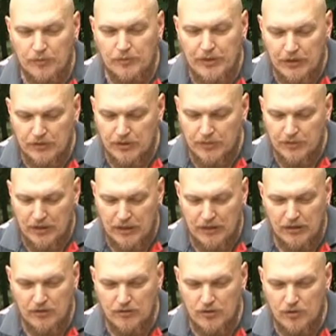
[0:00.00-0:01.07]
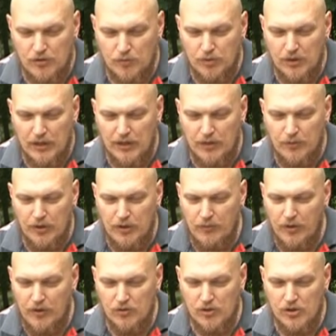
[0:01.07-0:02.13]
мне вот именно хотелось, чтобы они были
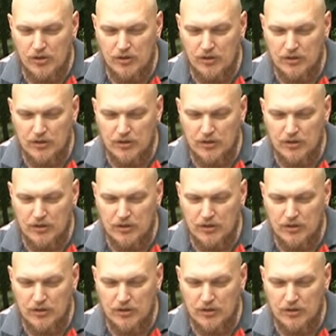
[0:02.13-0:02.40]
похожи